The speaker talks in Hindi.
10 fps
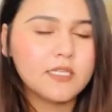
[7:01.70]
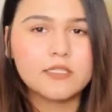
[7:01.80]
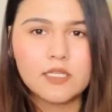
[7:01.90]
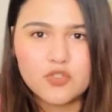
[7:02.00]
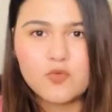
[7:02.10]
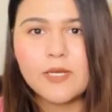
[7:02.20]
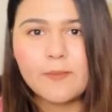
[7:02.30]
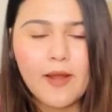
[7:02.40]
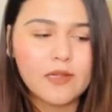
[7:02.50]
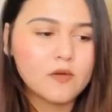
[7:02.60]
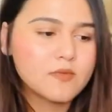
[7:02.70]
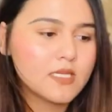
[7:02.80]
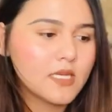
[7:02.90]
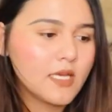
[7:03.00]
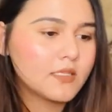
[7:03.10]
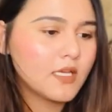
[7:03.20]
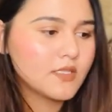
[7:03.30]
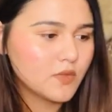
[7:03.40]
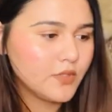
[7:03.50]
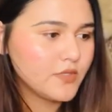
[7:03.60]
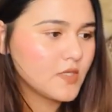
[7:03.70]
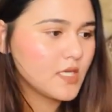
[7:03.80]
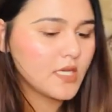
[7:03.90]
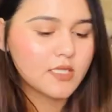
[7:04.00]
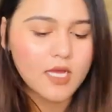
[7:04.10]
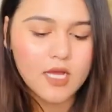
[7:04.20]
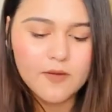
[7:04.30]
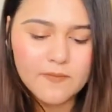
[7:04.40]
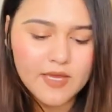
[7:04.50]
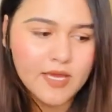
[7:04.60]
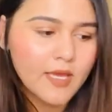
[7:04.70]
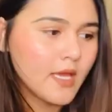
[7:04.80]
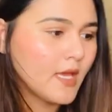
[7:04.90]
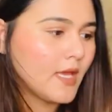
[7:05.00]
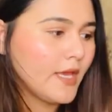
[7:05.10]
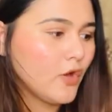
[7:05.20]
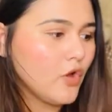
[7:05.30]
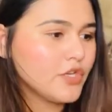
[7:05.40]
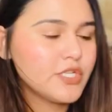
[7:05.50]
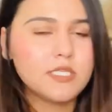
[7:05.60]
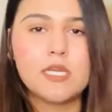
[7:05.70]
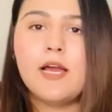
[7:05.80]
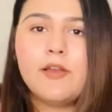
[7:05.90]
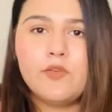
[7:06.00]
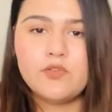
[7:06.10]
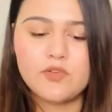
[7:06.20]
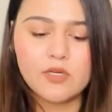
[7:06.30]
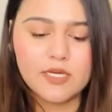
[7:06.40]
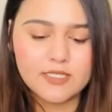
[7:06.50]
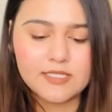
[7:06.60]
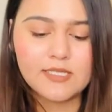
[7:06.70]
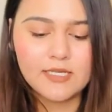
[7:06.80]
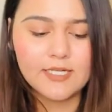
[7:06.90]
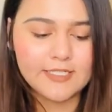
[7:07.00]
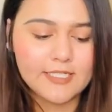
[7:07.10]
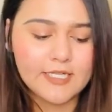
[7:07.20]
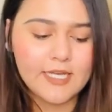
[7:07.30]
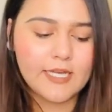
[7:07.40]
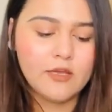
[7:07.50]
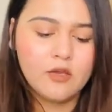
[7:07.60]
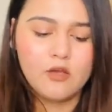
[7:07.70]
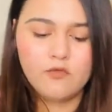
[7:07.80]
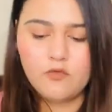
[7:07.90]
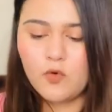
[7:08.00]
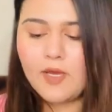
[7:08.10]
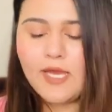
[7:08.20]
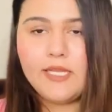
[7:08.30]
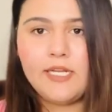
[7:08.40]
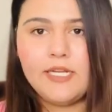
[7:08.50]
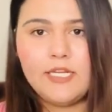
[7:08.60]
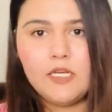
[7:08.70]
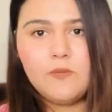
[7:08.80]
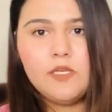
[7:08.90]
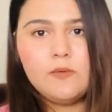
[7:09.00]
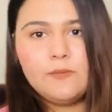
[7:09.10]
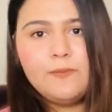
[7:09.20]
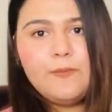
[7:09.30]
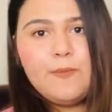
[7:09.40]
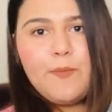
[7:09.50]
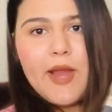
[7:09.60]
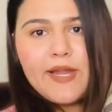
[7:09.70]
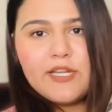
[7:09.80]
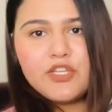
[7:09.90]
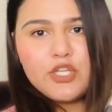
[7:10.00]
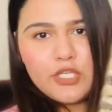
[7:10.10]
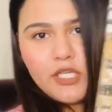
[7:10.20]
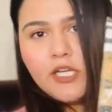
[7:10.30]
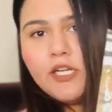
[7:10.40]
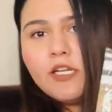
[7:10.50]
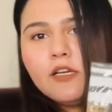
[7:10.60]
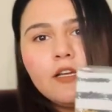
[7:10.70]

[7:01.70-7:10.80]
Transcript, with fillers: दिया था जो मैंने पेंटलून से लिया था जूडियो से लिया था अब मैं एक और चीज़ दिखा रही हूँ जो घर से रिलेटेड है वो है ये डबल बेड शीट